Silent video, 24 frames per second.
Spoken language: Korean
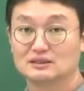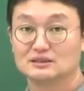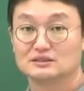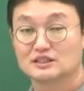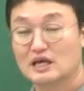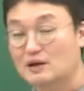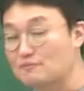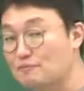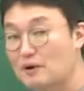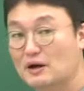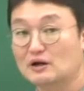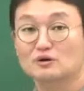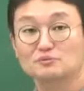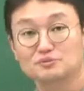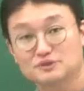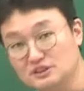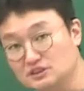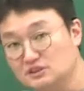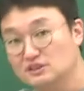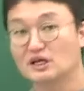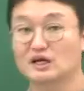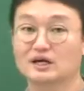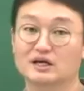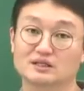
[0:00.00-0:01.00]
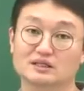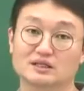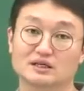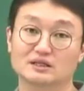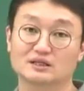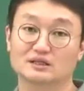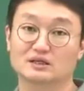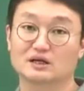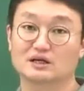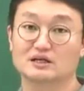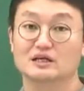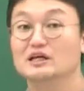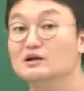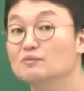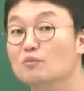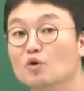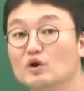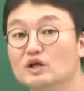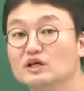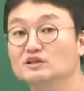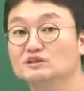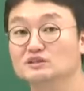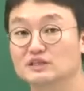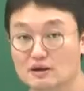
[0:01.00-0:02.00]
재판 없이 그냥 했다니까
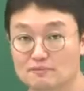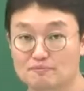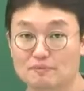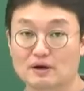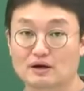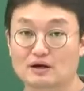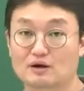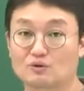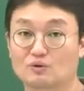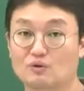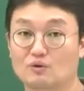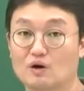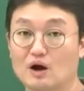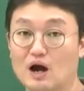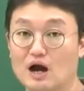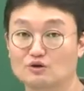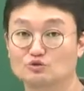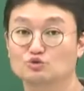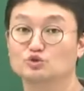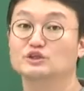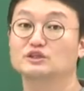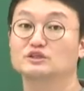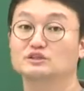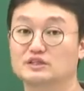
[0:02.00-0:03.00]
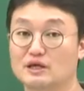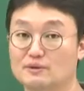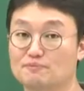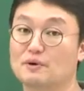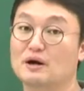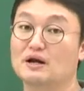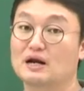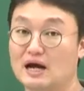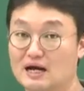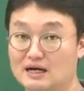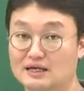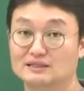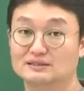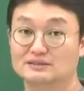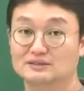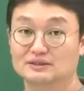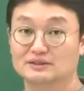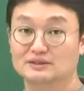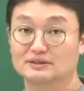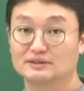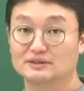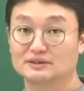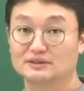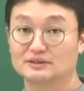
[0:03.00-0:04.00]
일본인은 재판하고 한국인은 재판 안
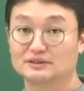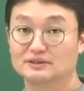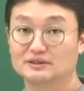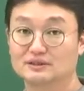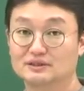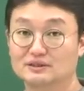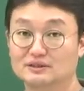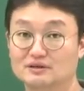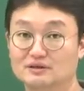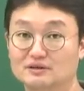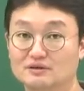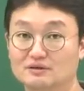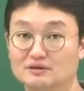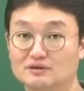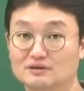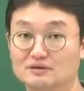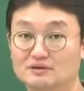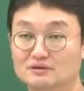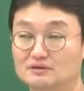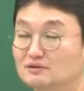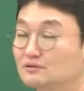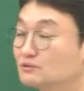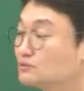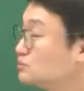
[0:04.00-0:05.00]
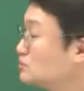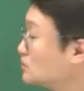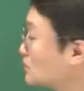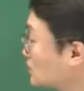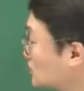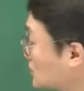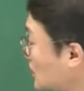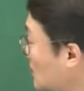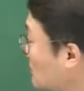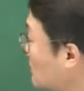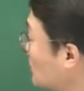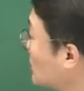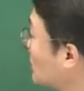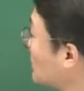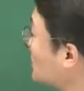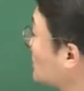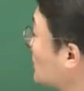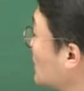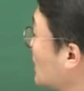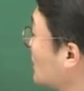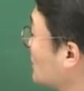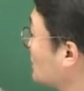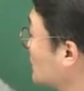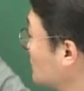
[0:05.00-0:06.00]
했어요 그러니까
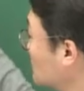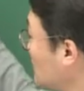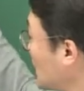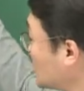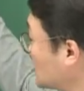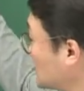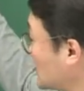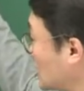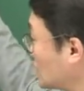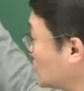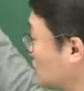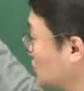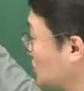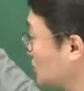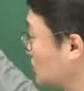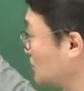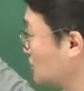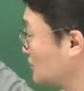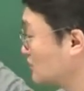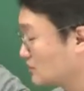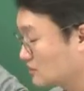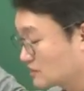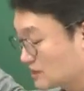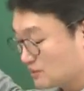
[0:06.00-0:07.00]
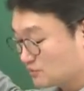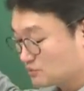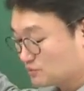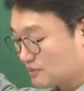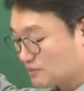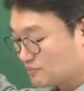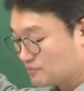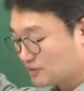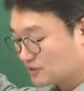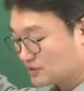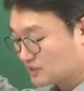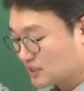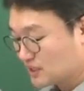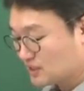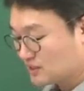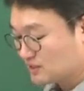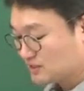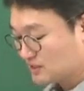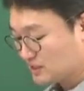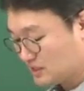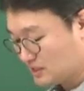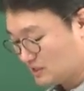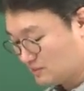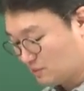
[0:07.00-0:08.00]
차별했다 맞지 않죠 답은 몇 번이다?
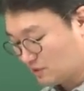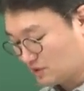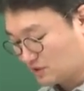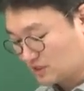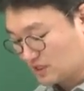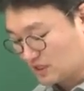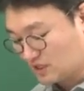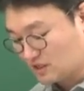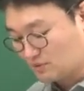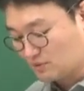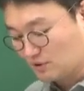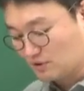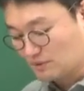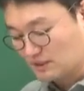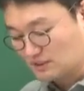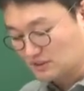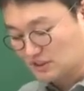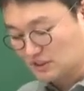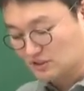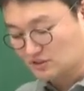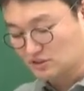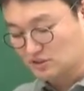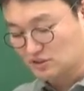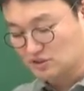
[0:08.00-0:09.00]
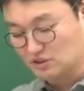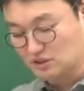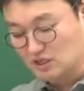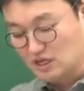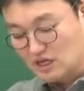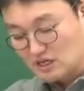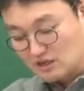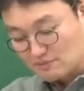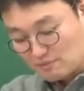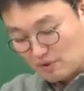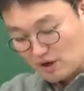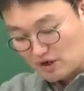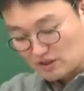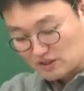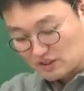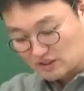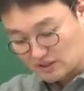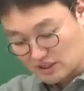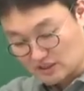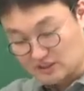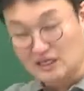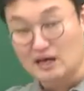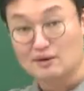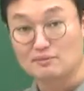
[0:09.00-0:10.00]
1번이다 1번이 맞지 않죠 봐니까
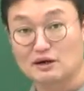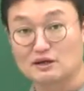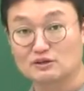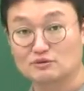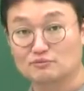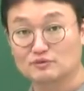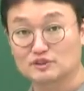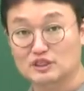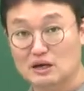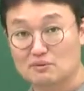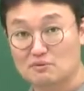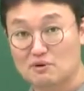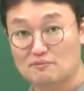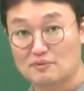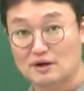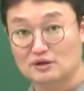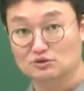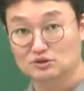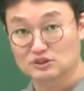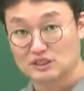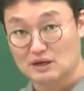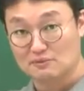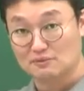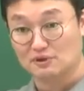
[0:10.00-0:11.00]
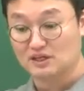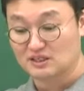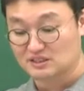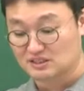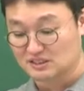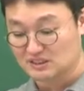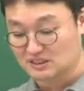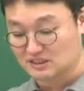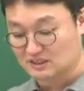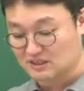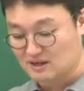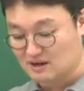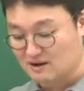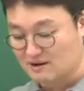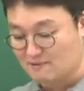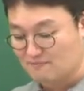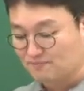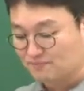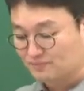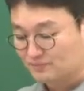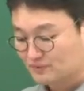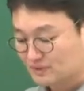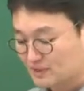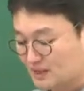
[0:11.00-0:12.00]
딱 4번, 4번 봐도 차별했으니까
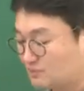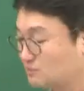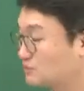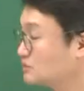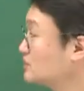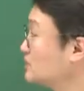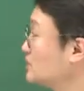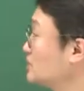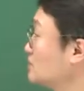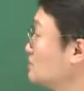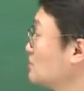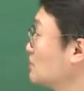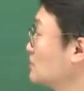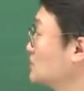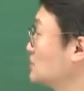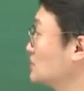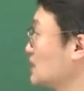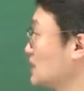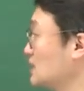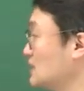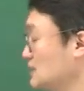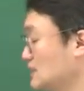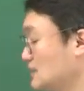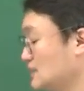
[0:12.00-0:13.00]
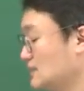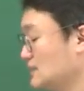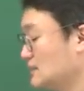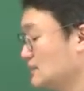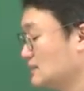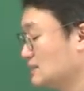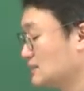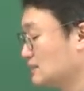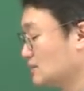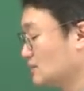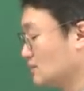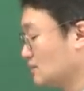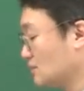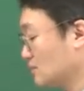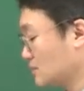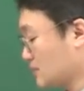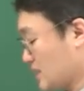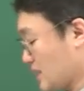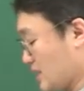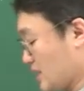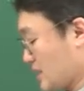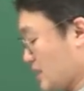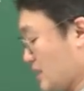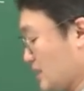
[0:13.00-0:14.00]
답은 1번이다
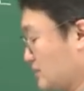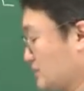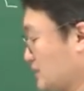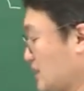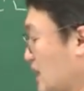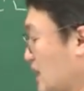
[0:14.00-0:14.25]
오케이 그